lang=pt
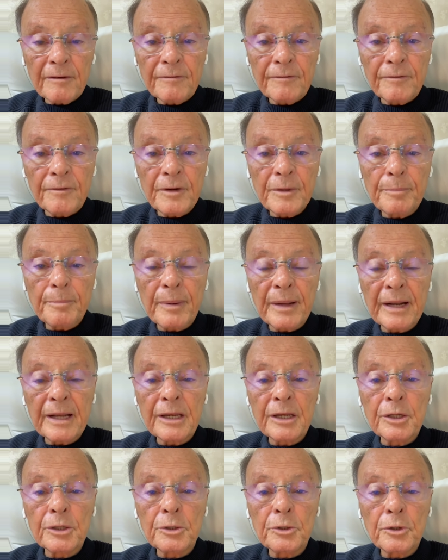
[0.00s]
foi
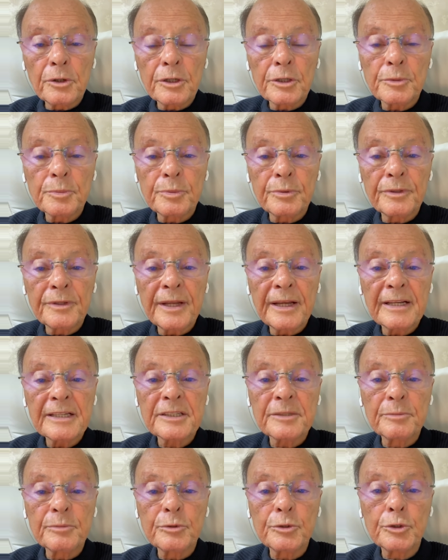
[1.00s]
para que nós
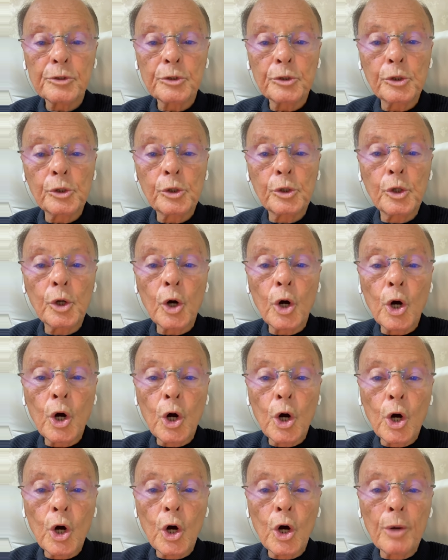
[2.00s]
pudéssemos
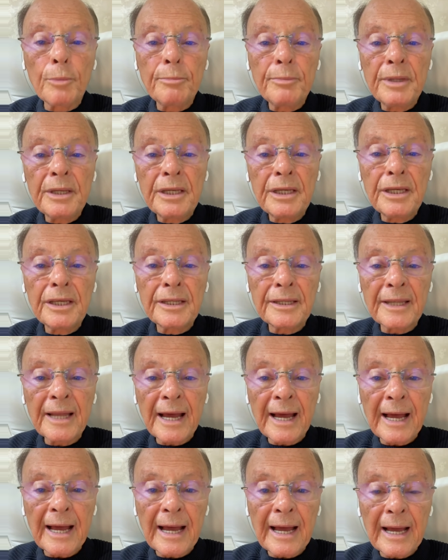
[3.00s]

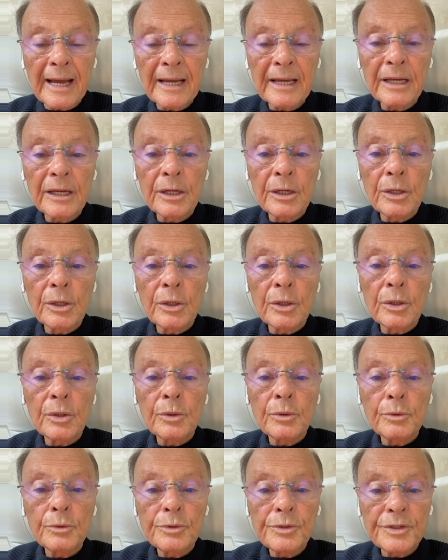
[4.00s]
dominar
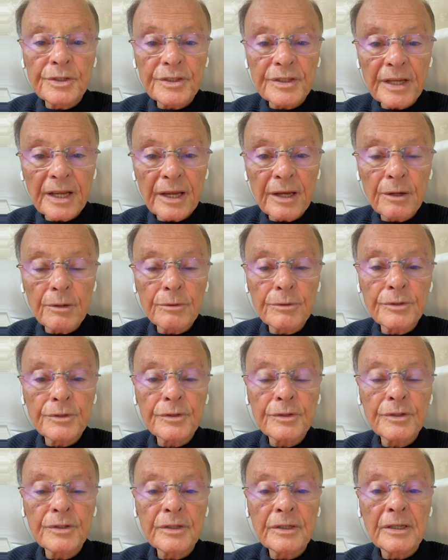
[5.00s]
os
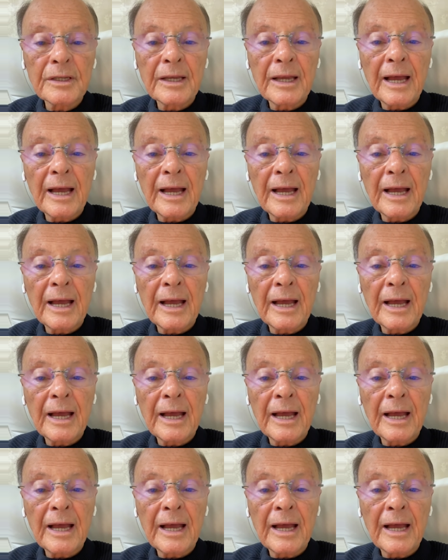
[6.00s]
céus,